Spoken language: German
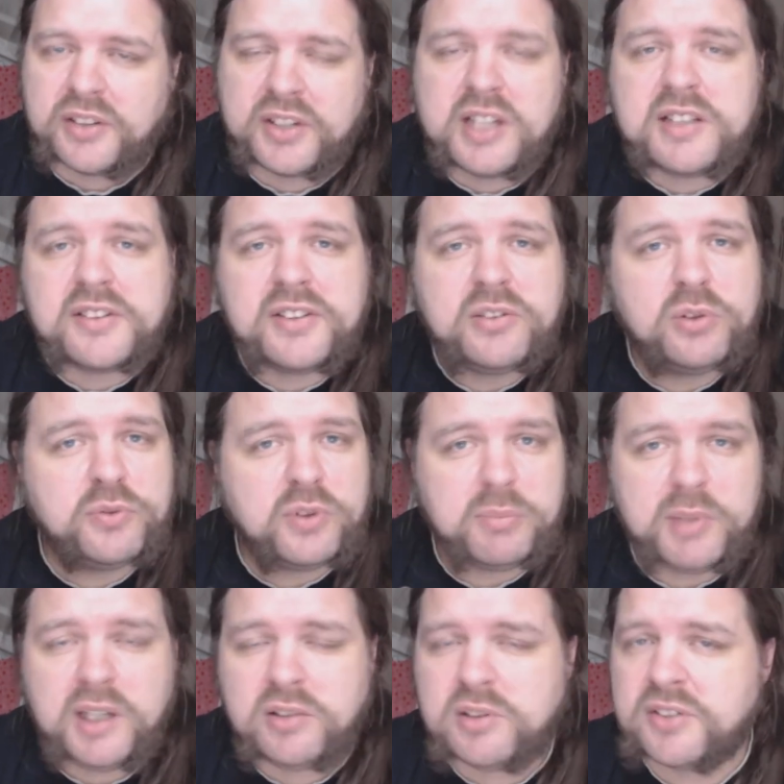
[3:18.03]
Das geht ja nicht nur
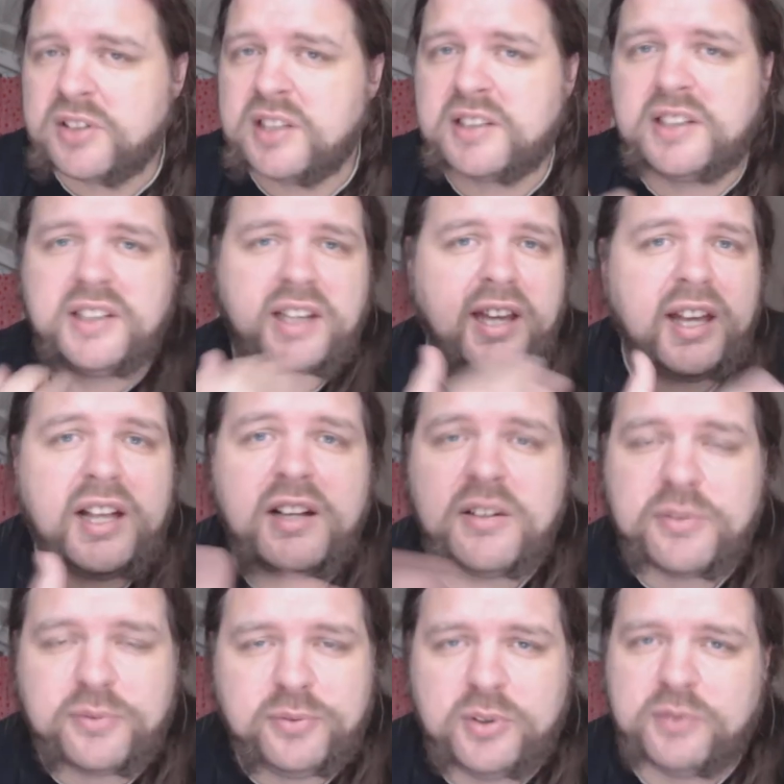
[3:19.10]
für mich, sondern das geht
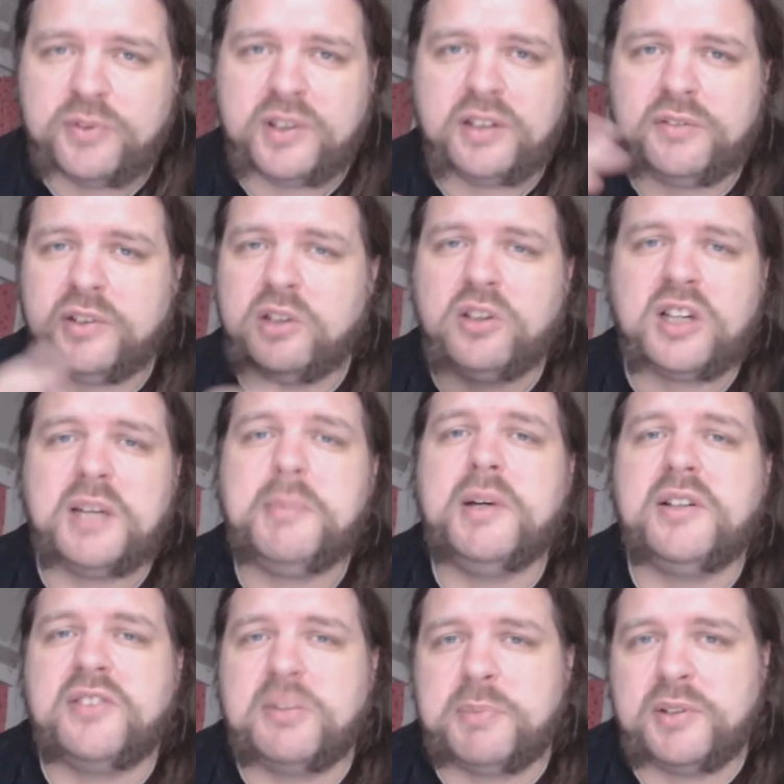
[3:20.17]
generell für wie noch
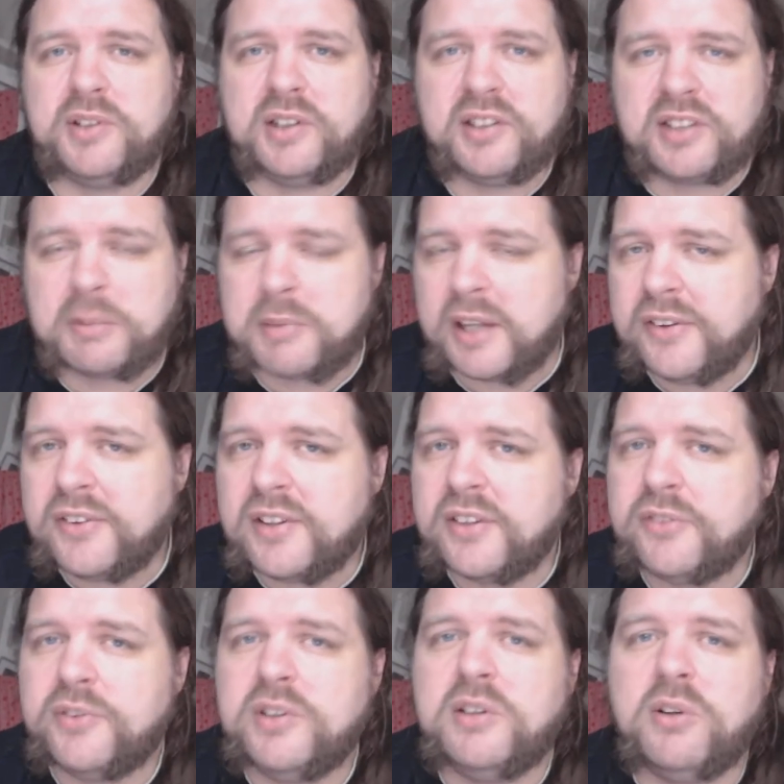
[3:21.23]
immer in dieser Partei. Es gibt ganz,
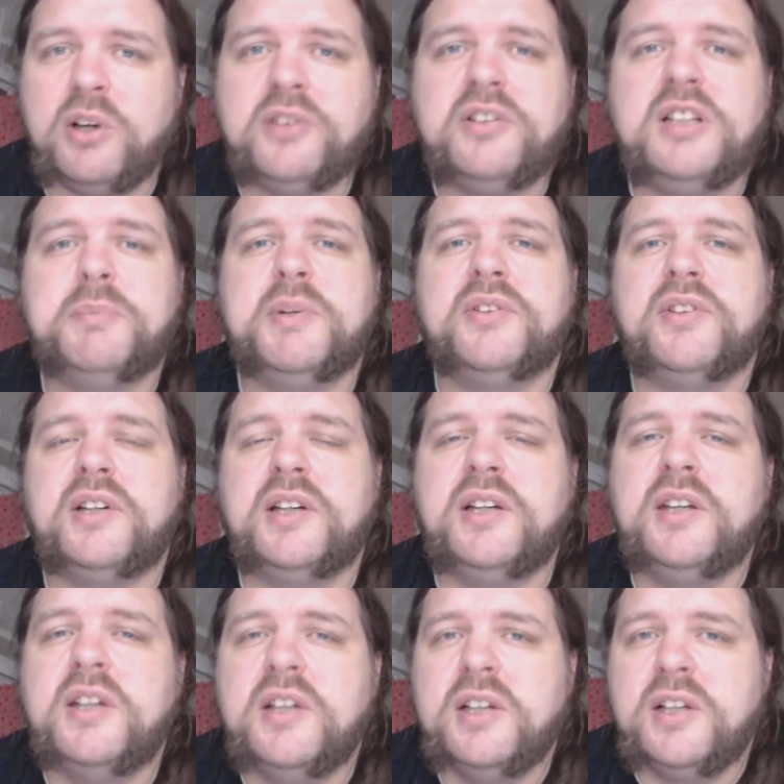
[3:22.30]
ganz viele Leute in der
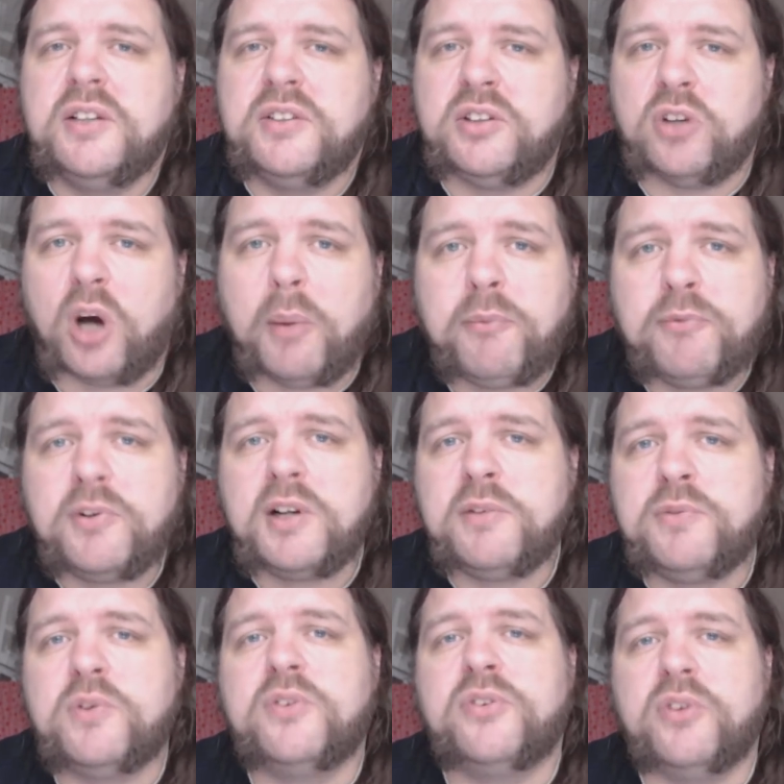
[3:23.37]
Partei, die
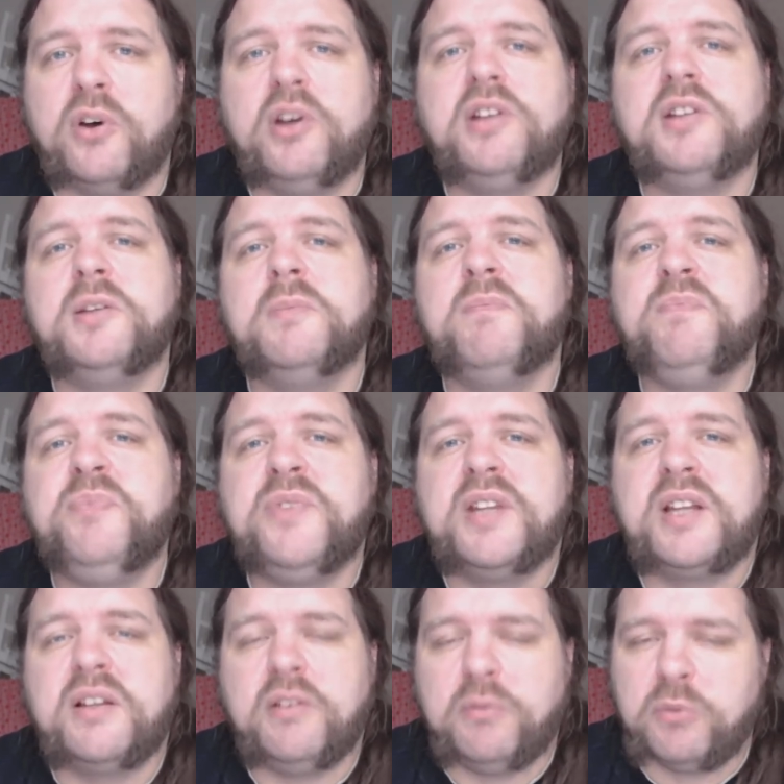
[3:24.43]
Opfer von solchen
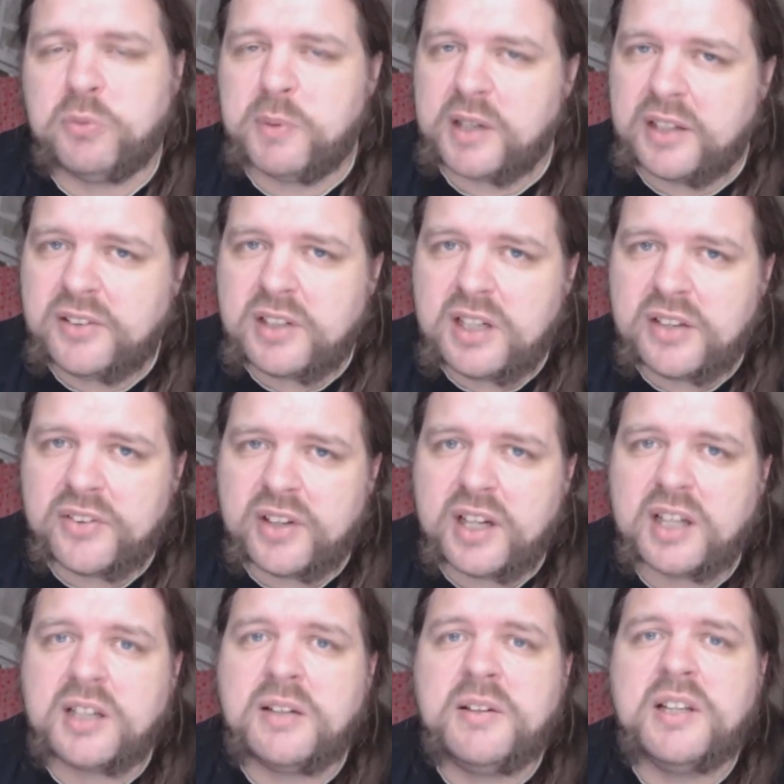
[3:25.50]
muss man ganz klar
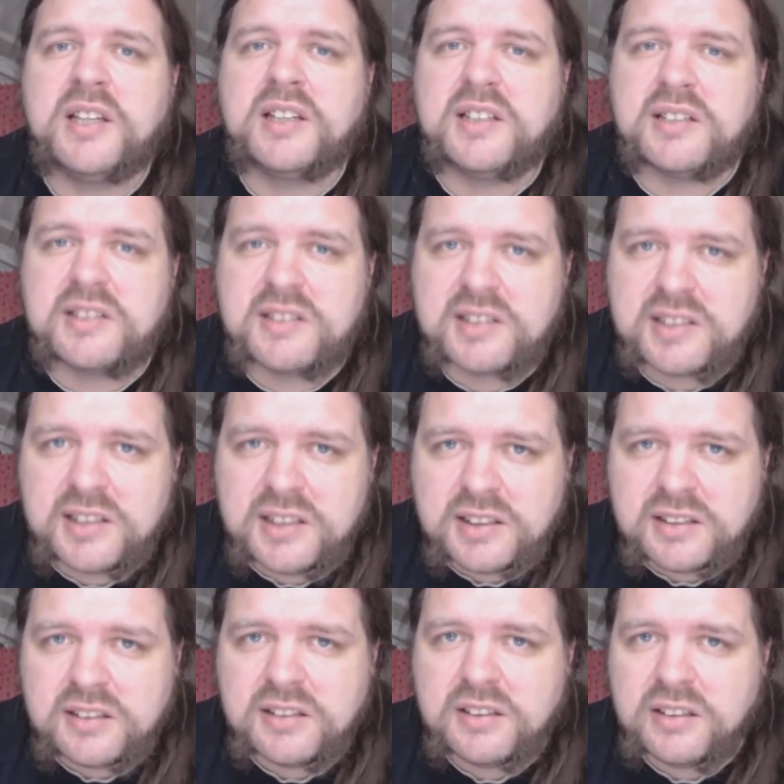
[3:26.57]
sagen,
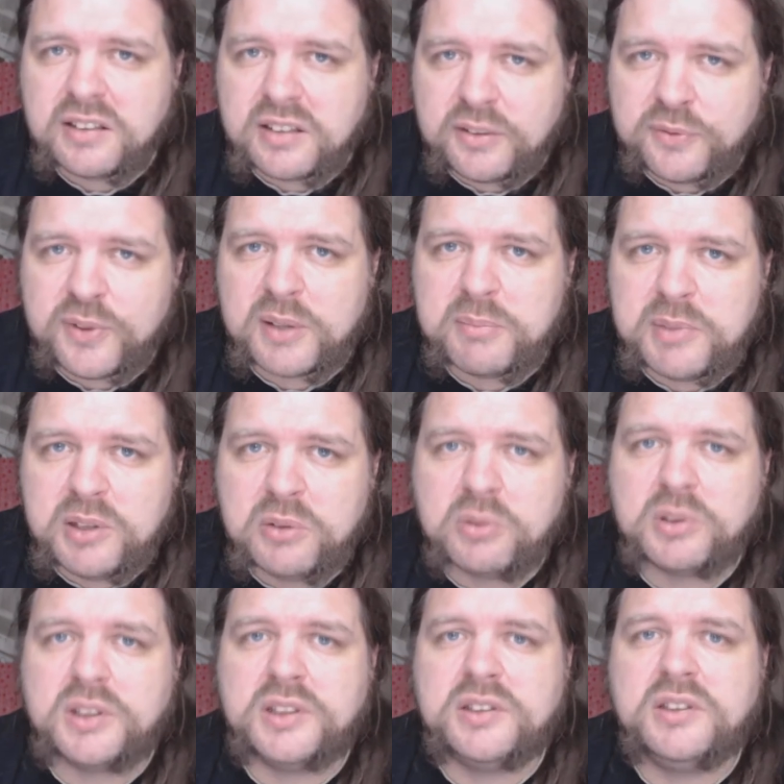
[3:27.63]
gezielten
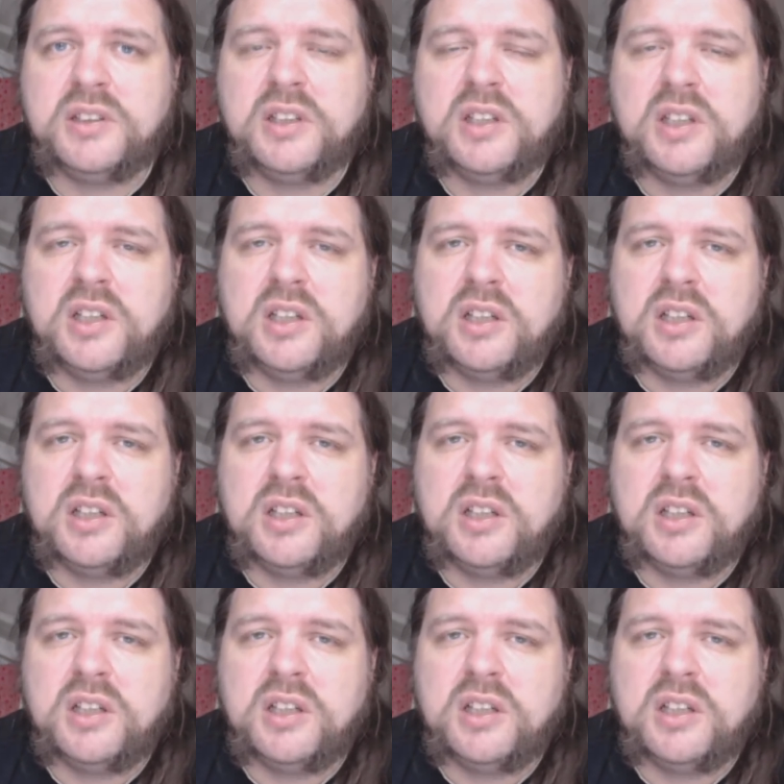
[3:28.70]
Diffamierungen,